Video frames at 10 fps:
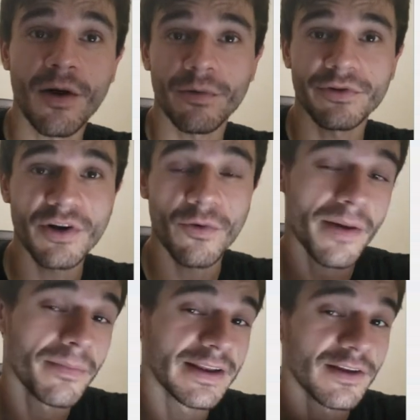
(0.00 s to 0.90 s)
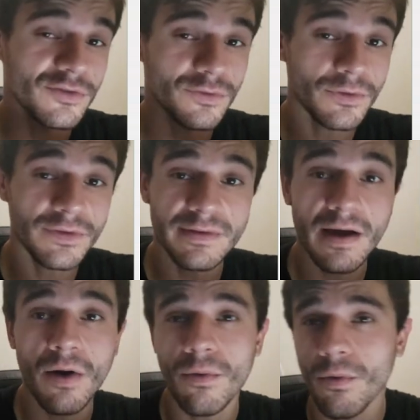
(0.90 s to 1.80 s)
onde a web é
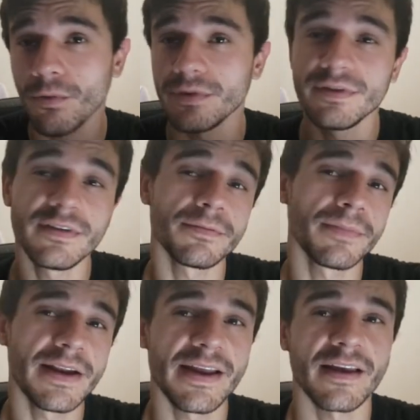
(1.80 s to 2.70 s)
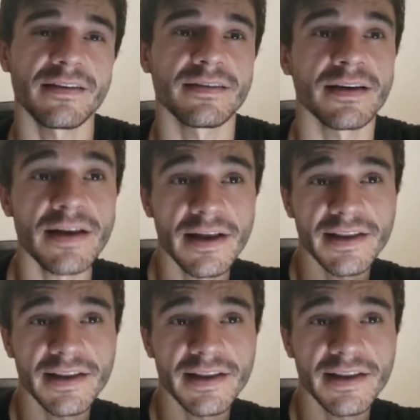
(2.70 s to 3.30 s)
social ou de experiência,